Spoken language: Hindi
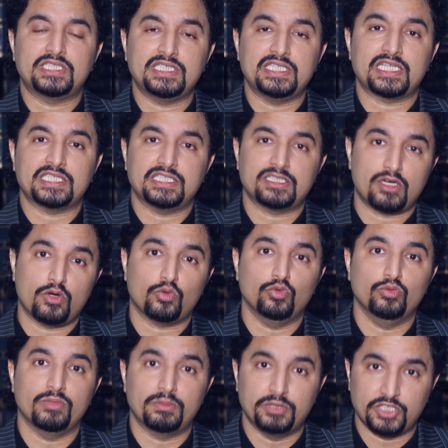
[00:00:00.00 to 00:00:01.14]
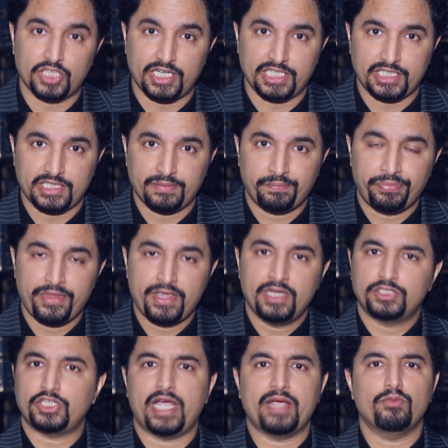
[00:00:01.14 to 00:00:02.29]
किसी न किसी तरह हुकूमत बचानी
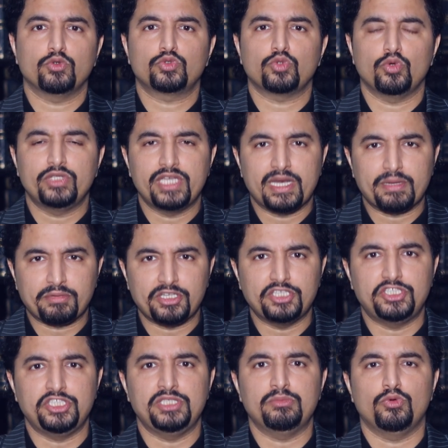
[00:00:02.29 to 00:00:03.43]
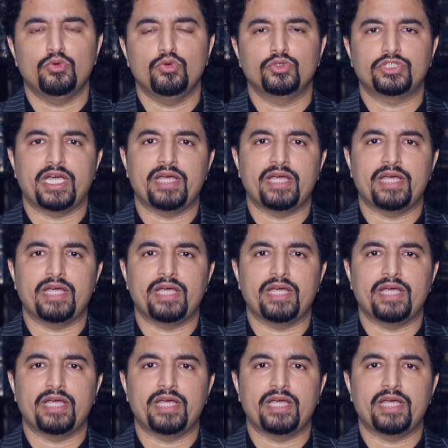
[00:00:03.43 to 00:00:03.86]
चाहे वो सऊदी अरब की रजीम हो